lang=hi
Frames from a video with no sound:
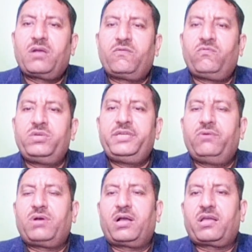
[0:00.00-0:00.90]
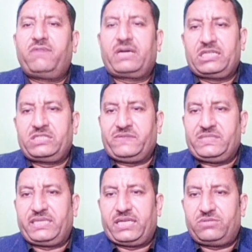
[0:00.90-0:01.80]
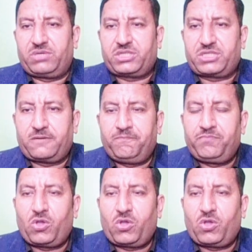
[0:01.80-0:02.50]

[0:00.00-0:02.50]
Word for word: वो ये होगा कि वाट इज़ फिज़िकल एजुकेशन